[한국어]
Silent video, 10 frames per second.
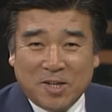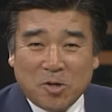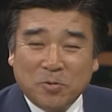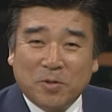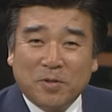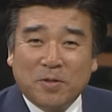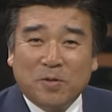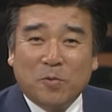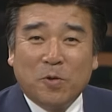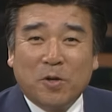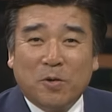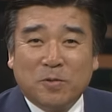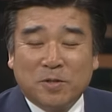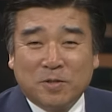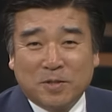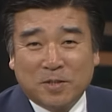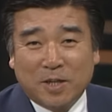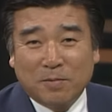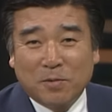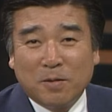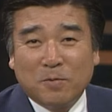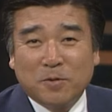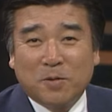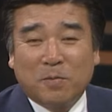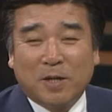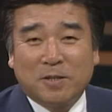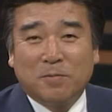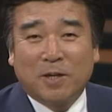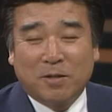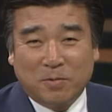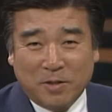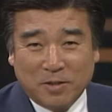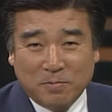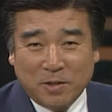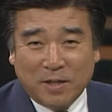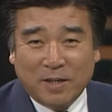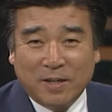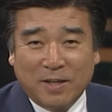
오늘은 원로 성직자 한 분을 모시고 말씀을 나눠보겠습니다.